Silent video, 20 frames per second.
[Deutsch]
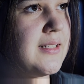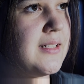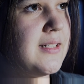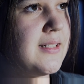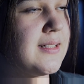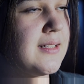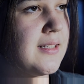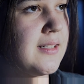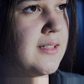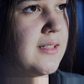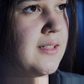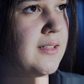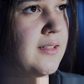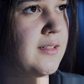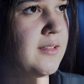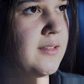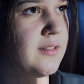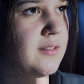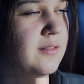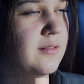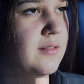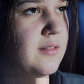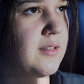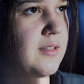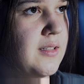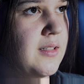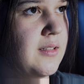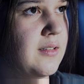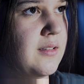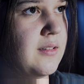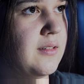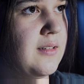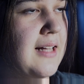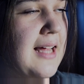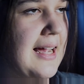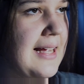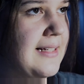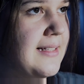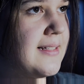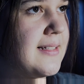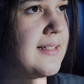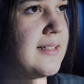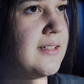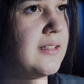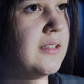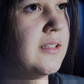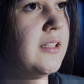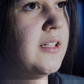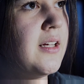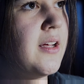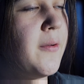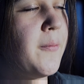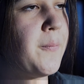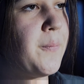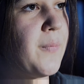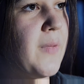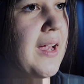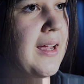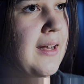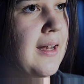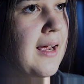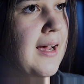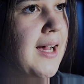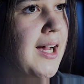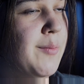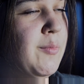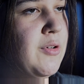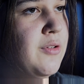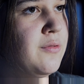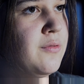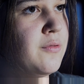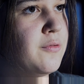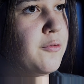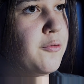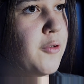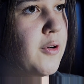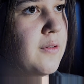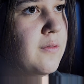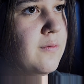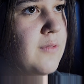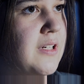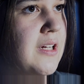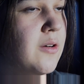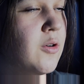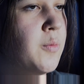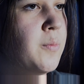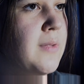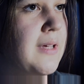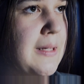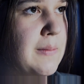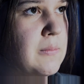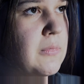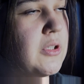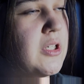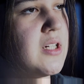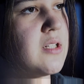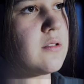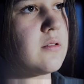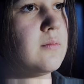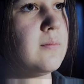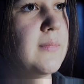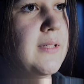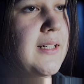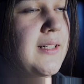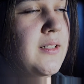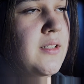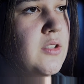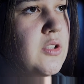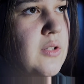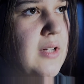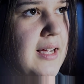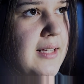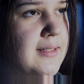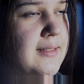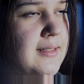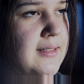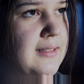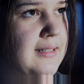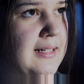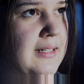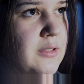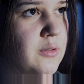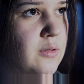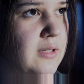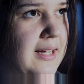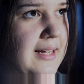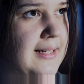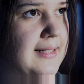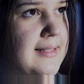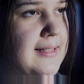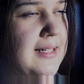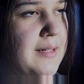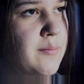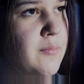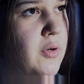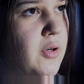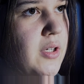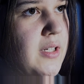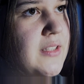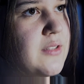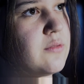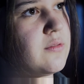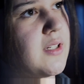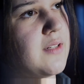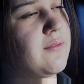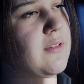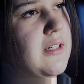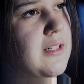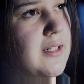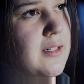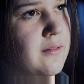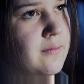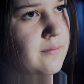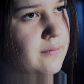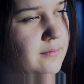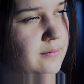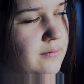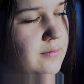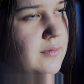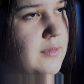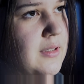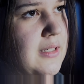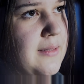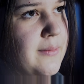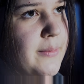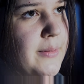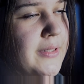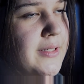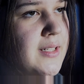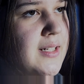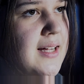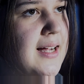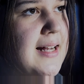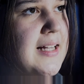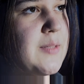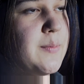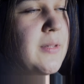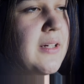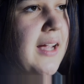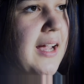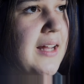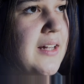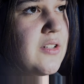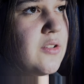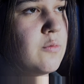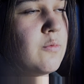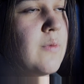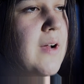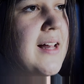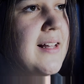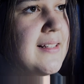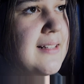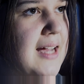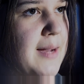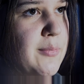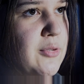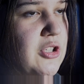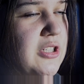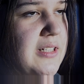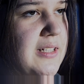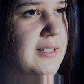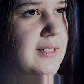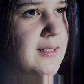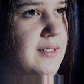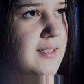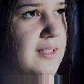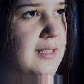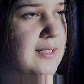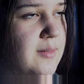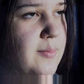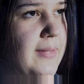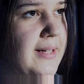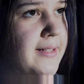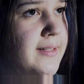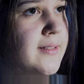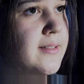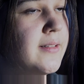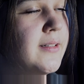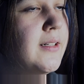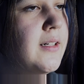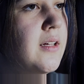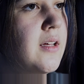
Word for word: diese äh, Leiste einen Rahmen von wiederum Ebenholz und Birne. Zuerst links und rechts Ebenholz und dann wieder Wirne als Begrenzung, als abschließendes Element.